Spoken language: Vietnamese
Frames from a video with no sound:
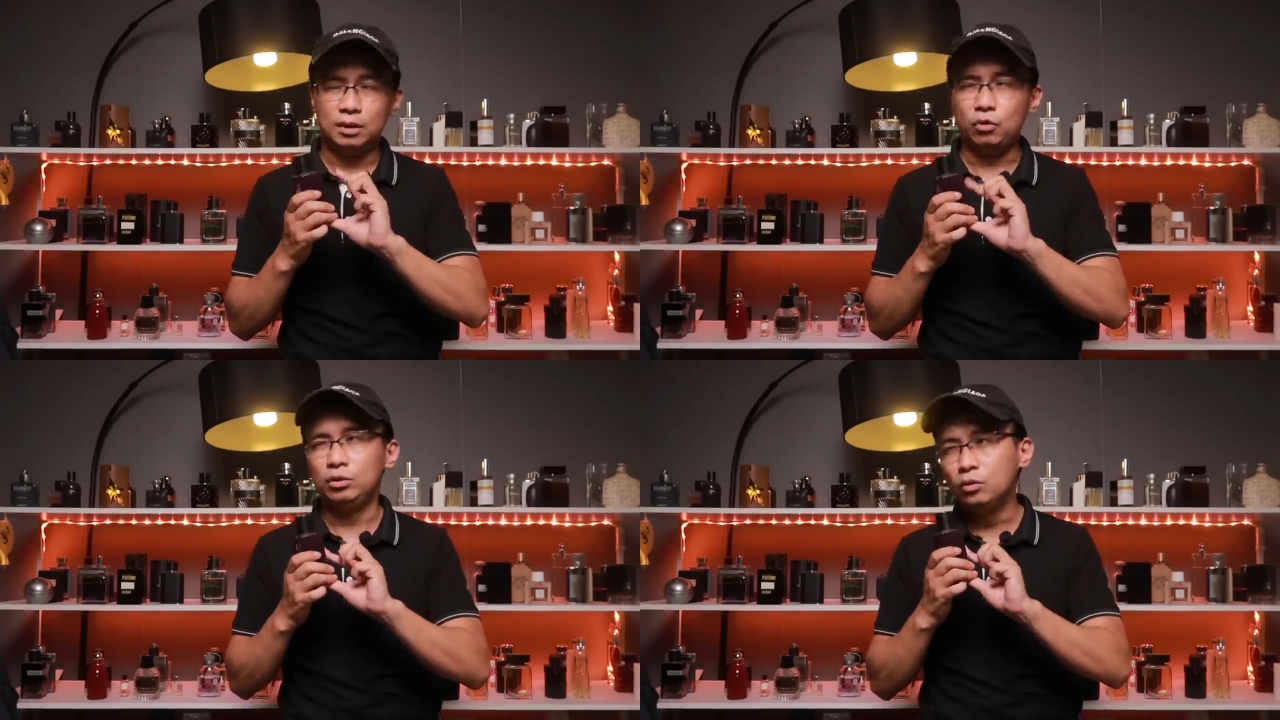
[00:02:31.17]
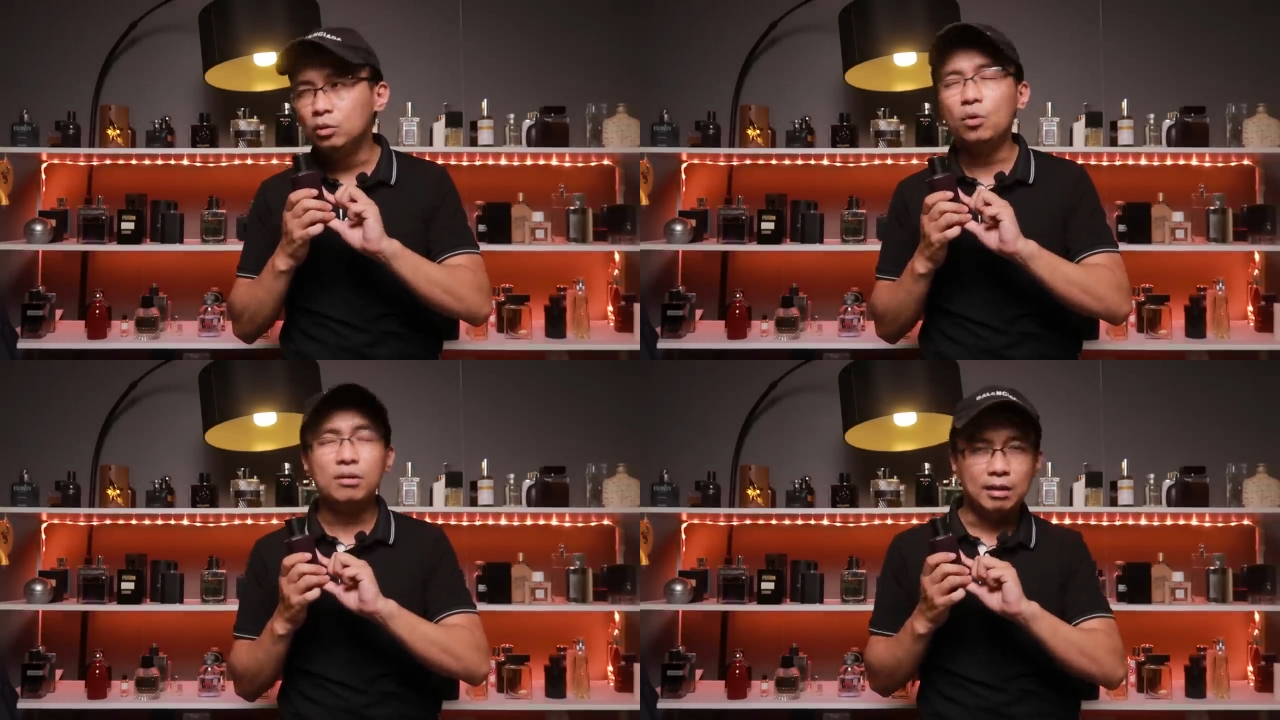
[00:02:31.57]
luôn luôn
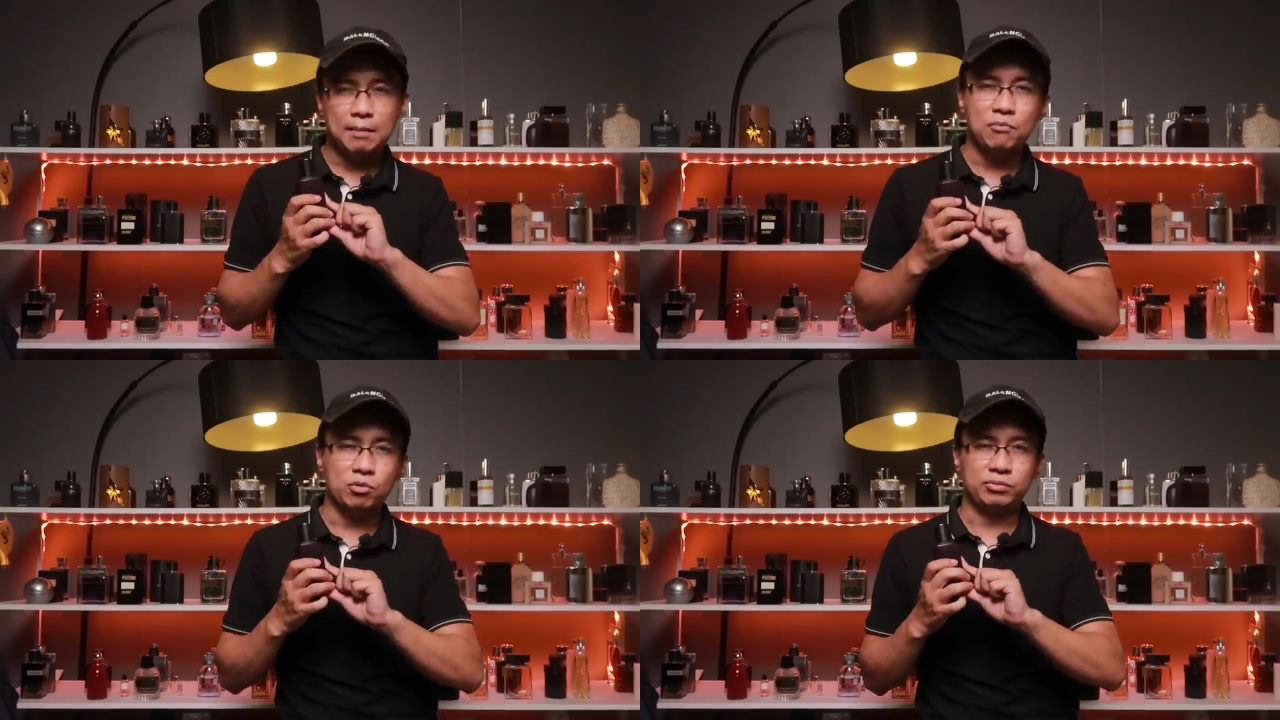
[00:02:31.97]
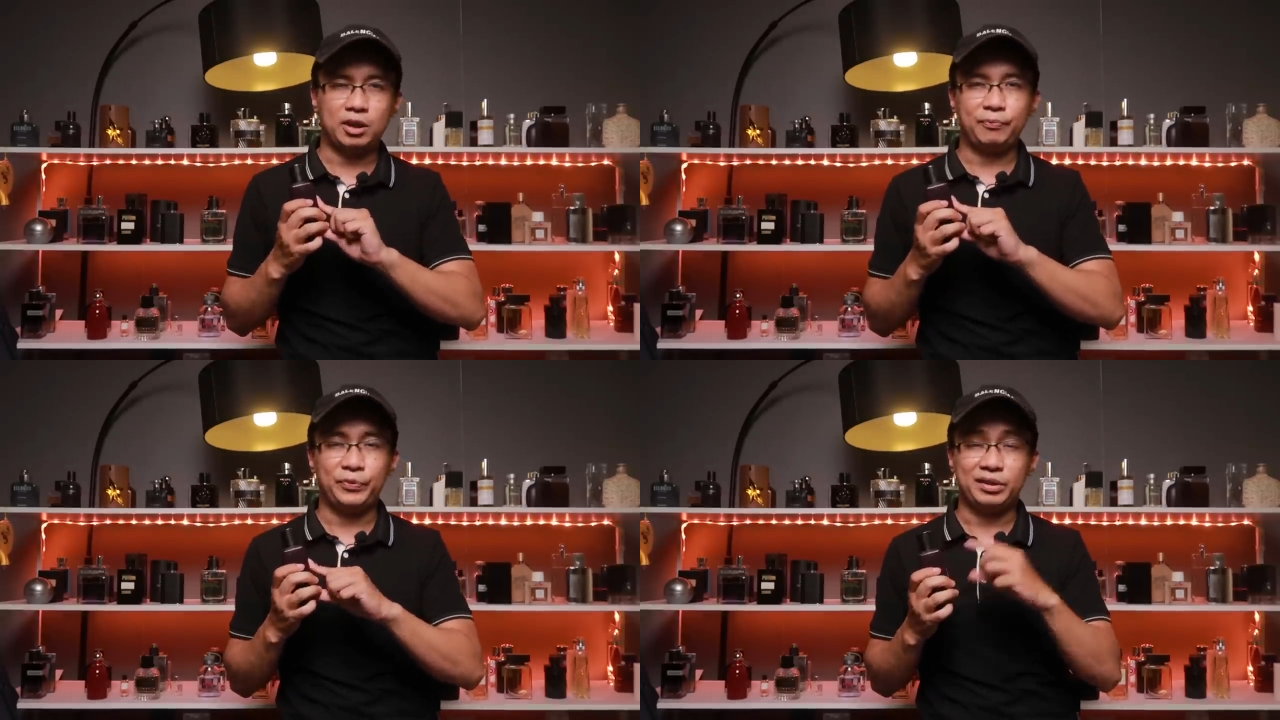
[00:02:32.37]
luôn là một
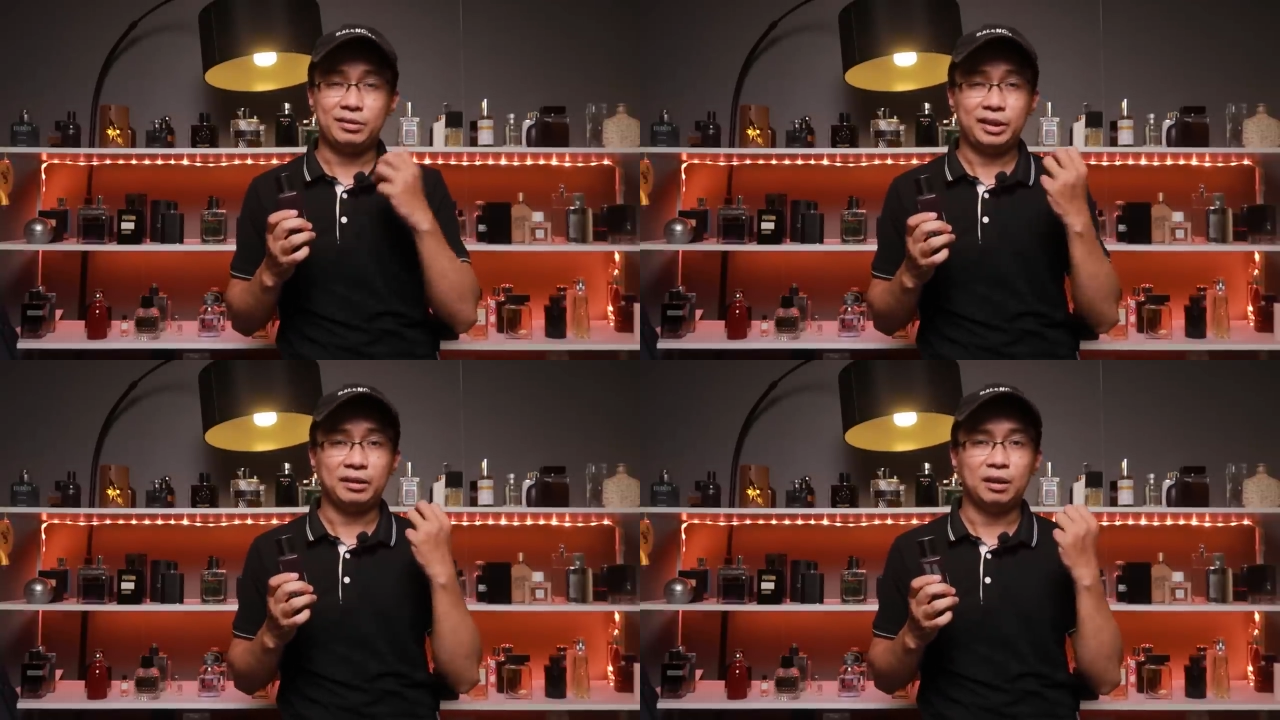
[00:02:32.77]
trong sự thành